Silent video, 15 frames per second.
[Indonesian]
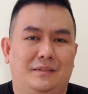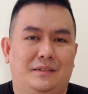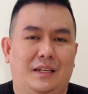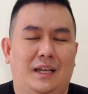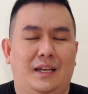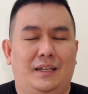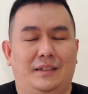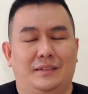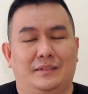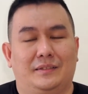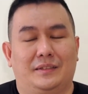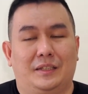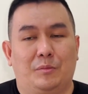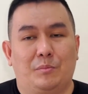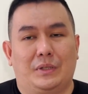Nah
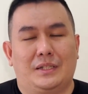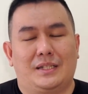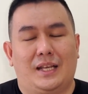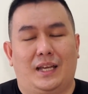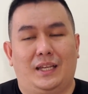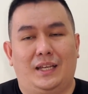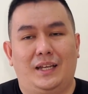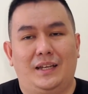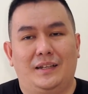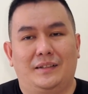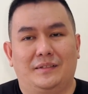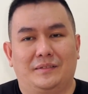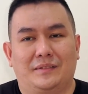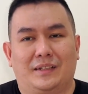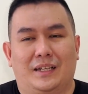teman saya
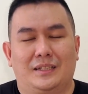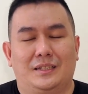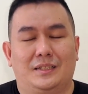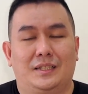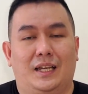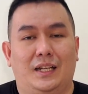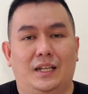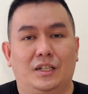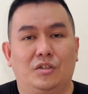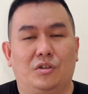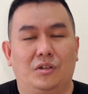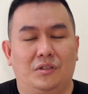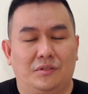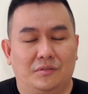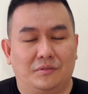kasih saran
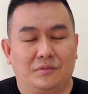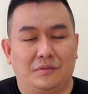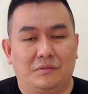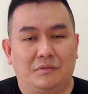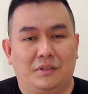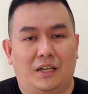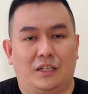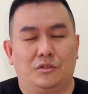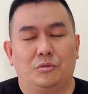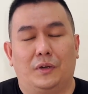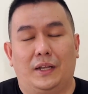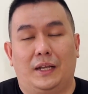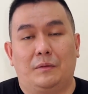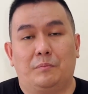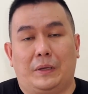kok nggak
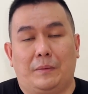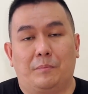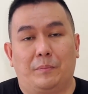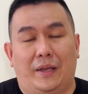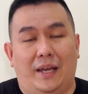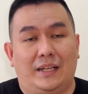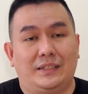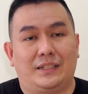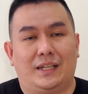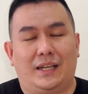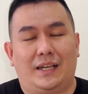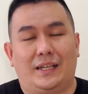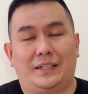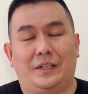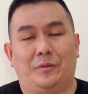jualan PMP
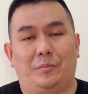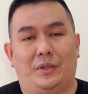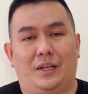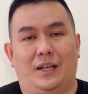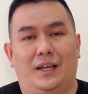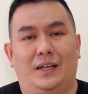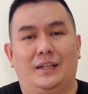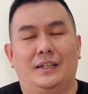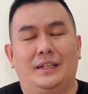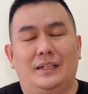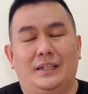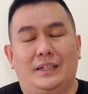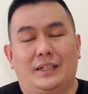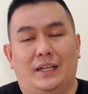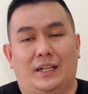aja dia bilang
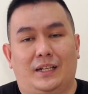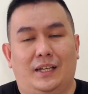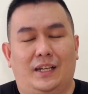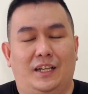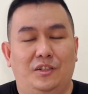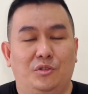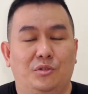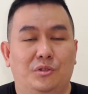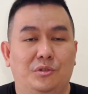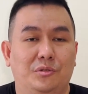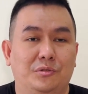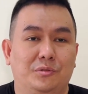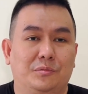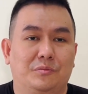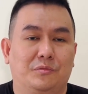karena kan
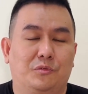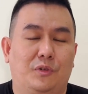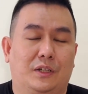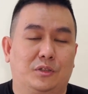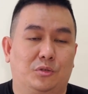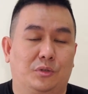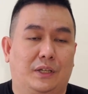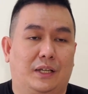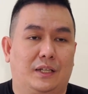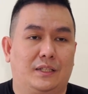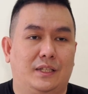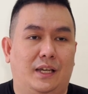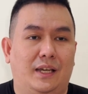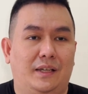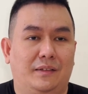dulu waktu
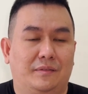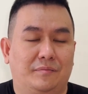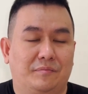kerja